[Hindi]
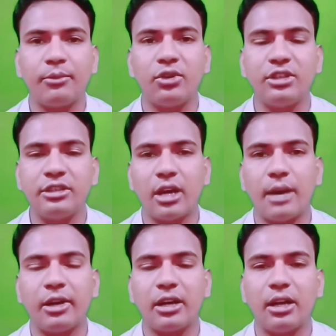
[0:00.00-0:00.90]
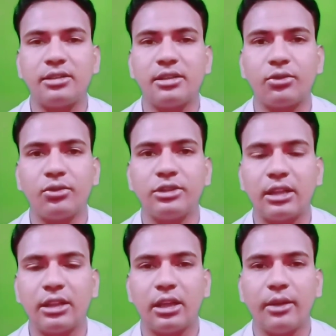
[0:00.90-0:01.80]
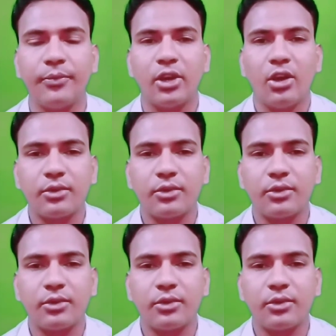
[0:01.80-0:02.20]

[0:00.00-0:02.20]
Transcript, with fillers: आपको स्टामक अल्सर हो जाते हैं